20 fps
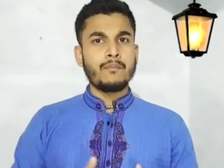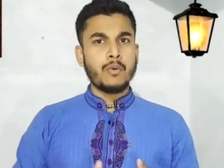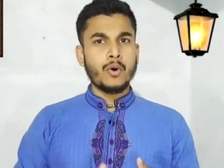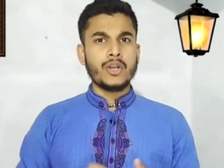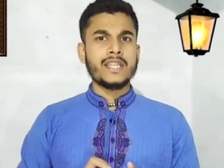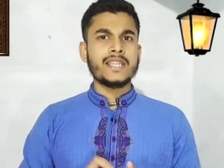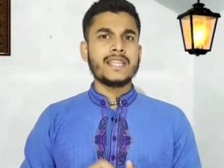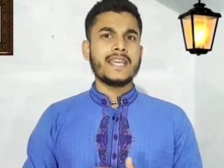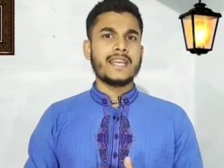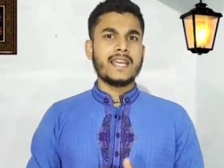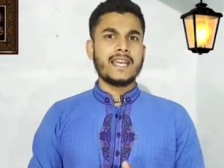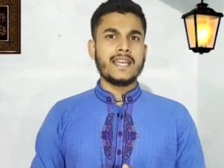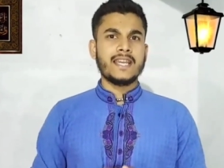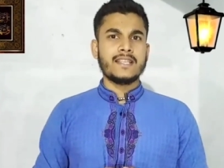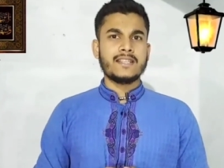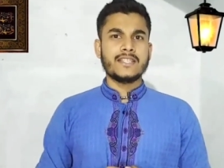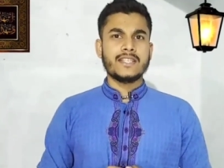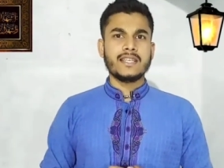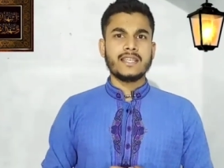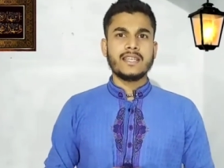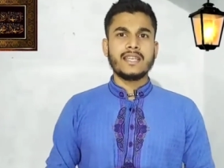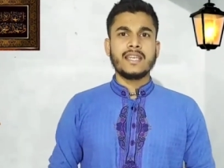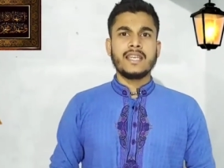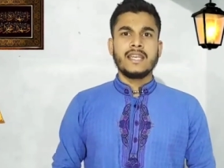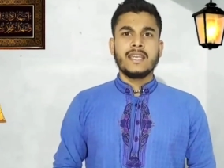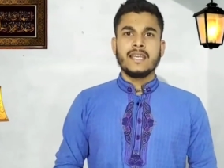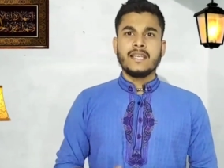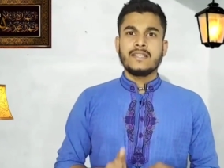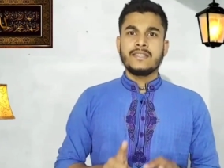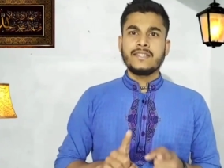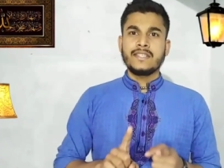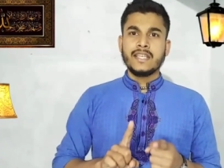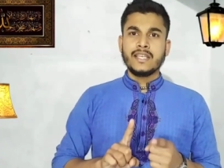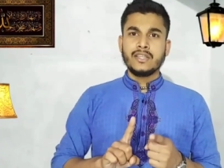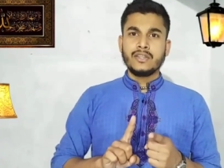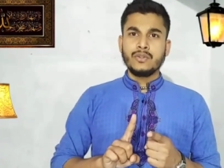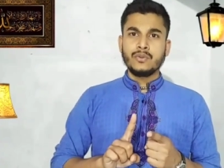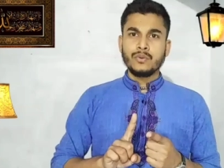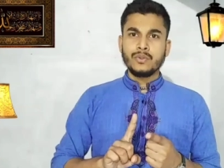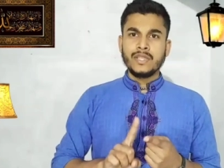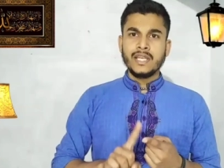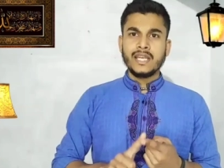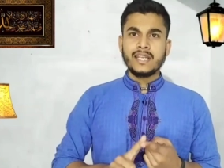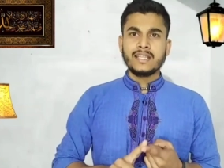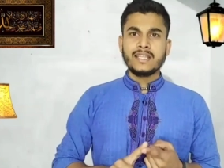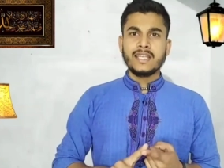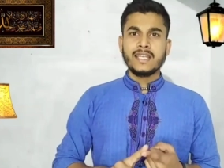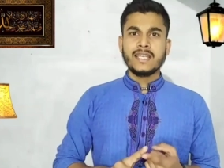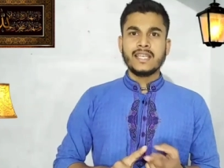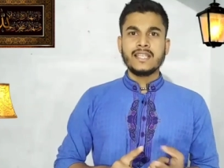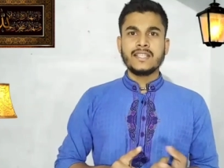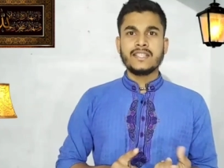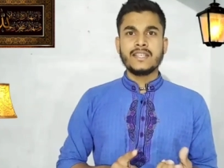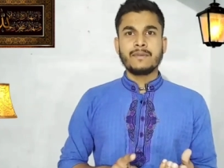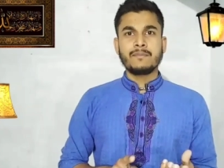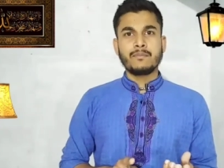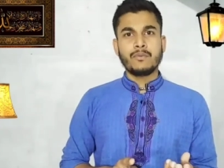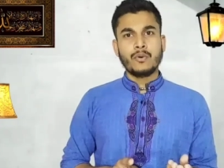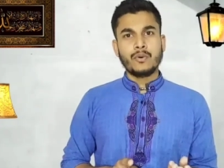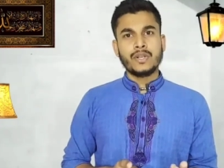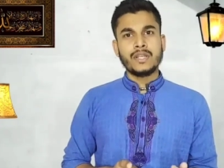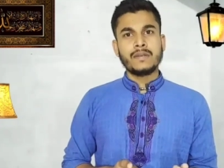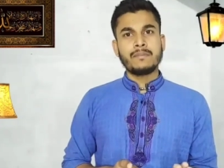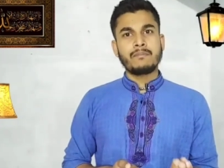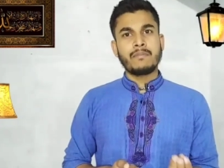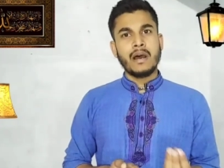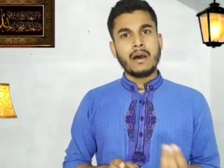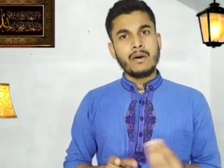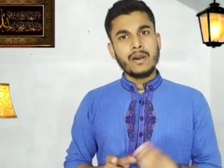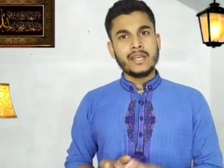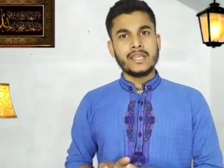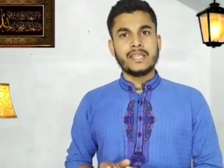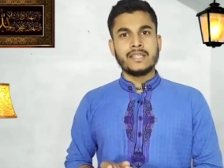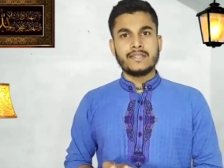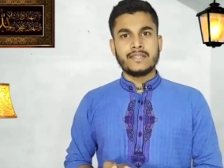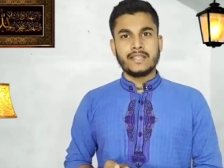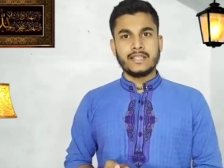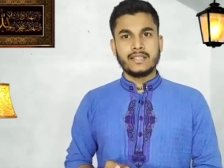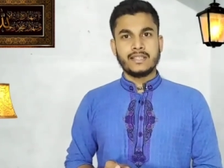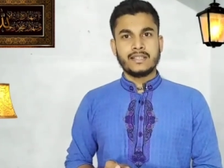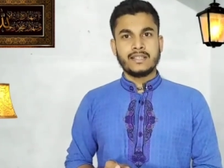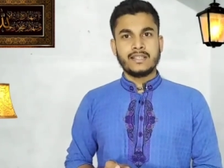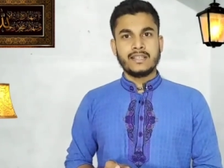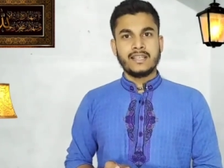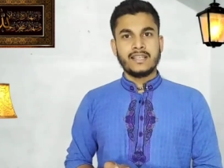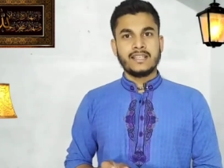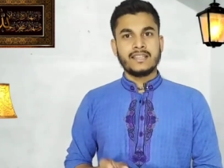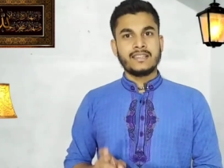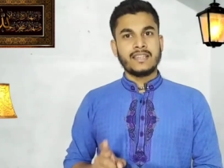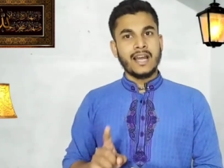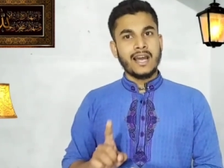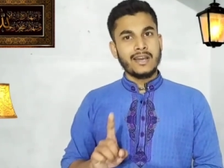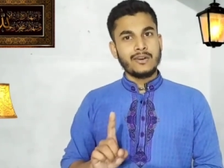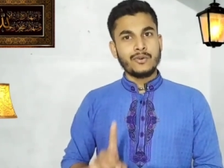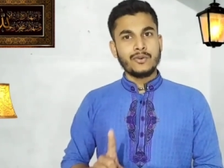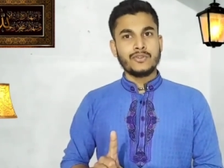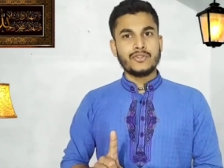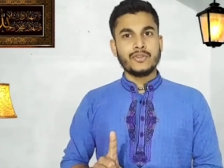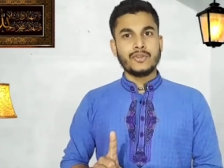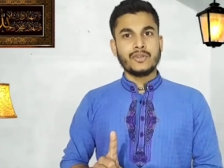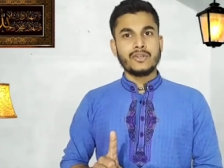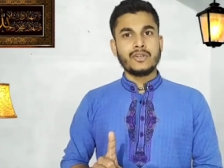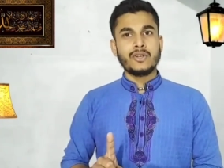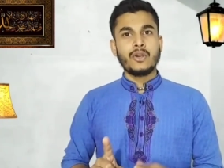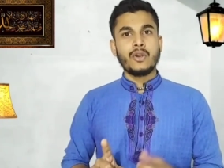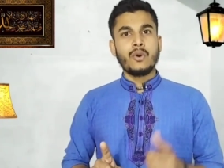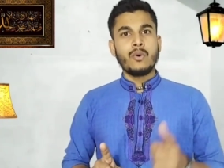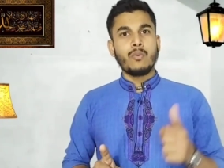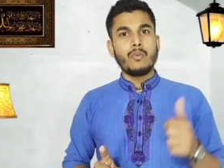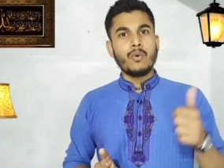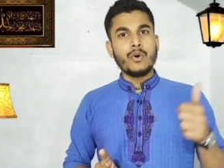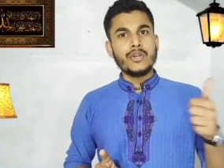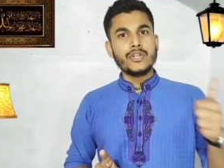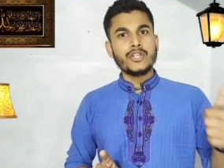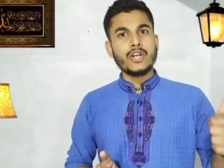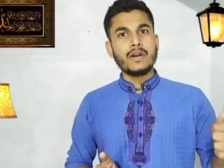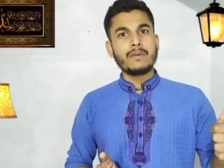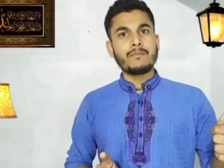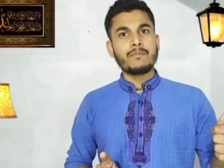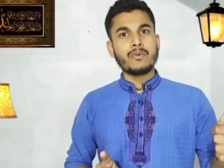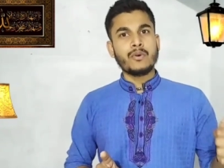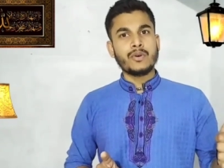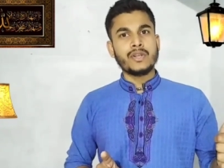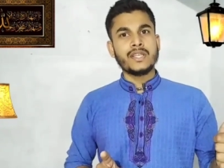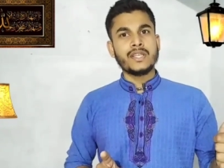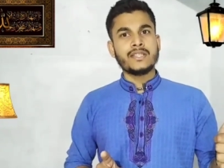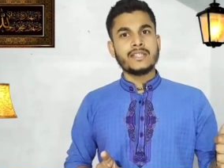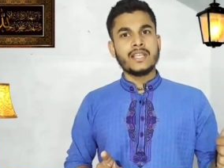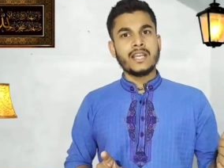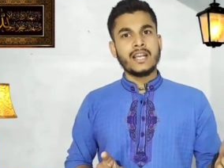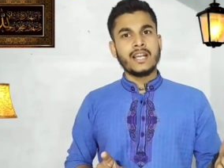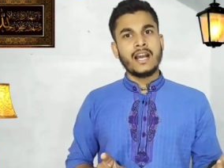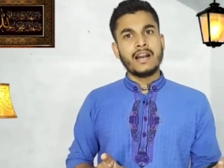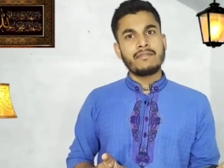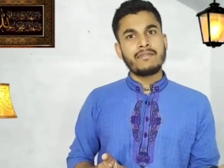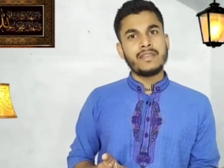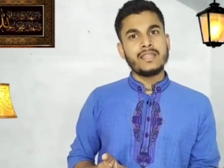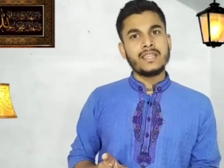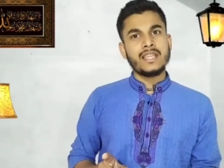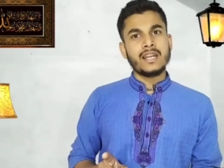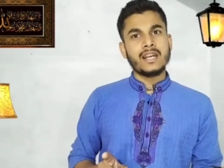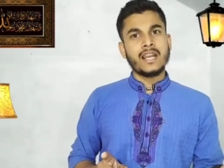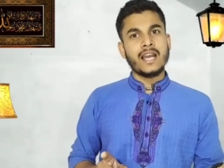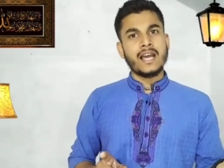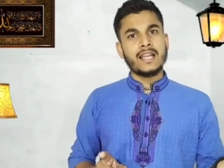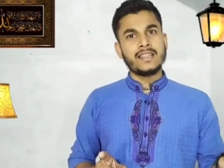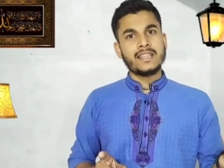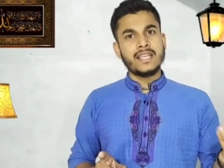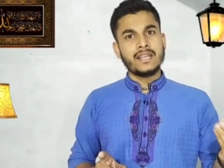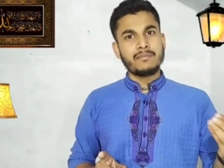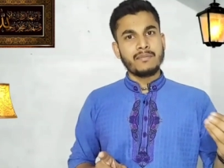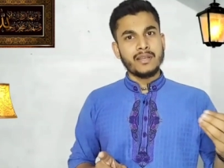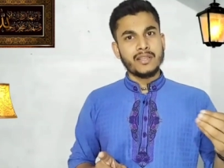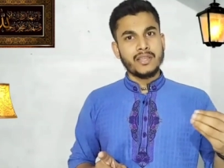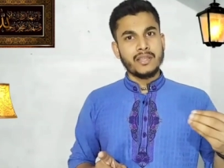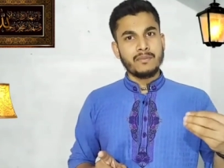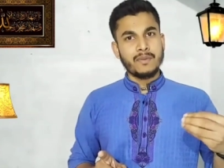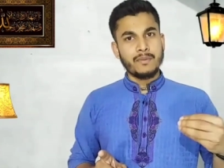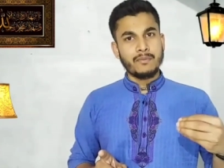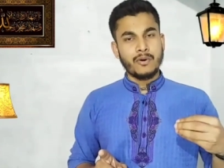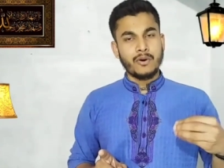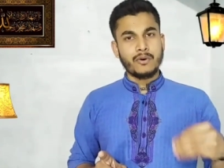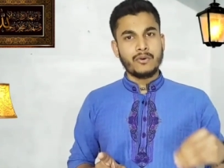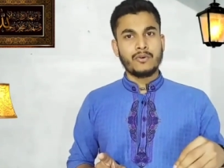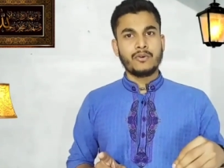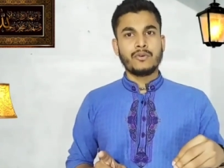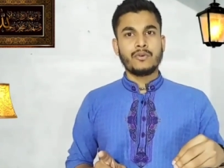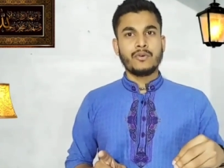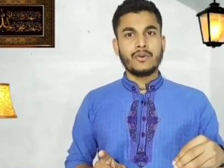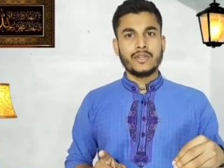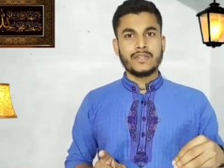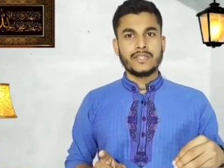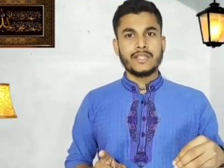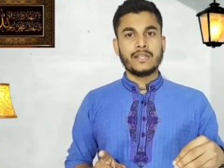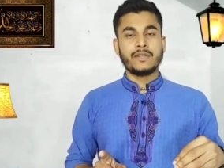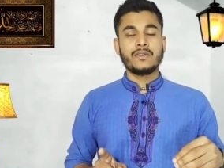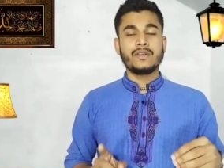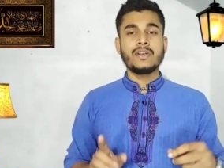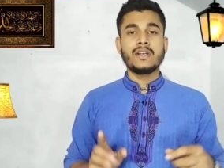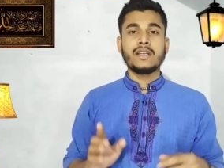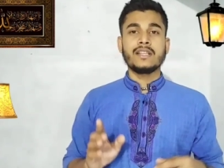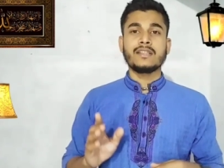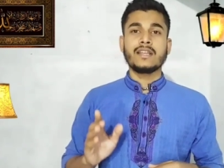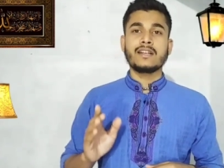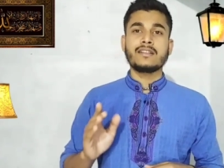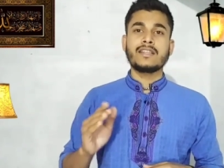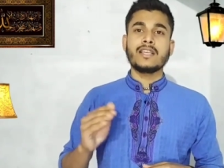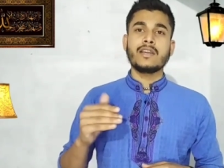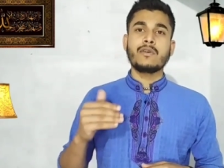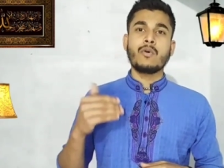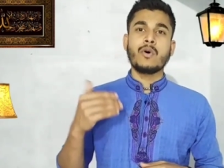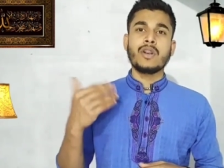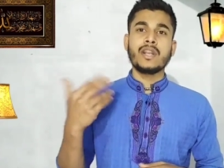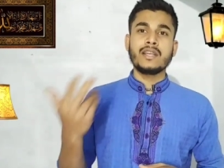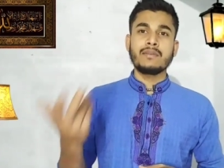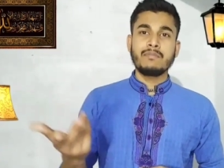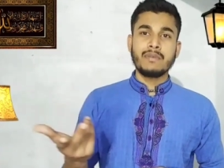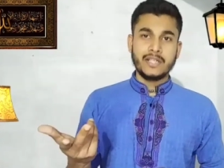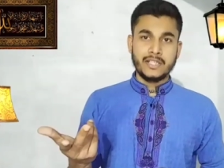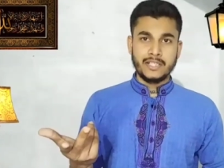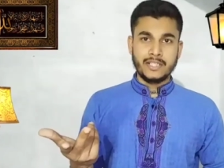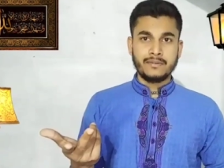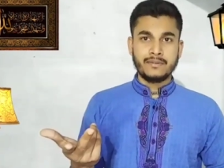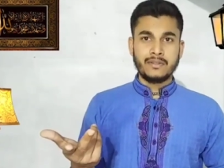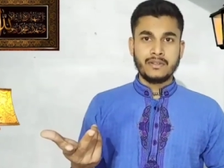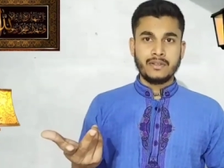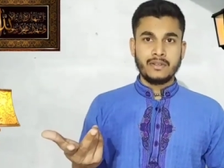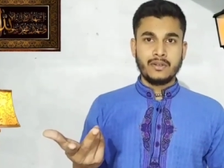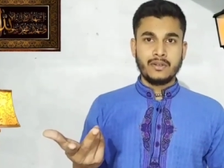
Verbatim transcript: পরে দেখা গেছে যে দুধের থেকে যে প্রোটিন পাওয়া গিয়েছে তার ওজন ওই সব প্রোটিন যা গাভী তার খাদ্যের মাধ্যমে ভক্ষণ করেছিল তার থেকে অনেক বেশি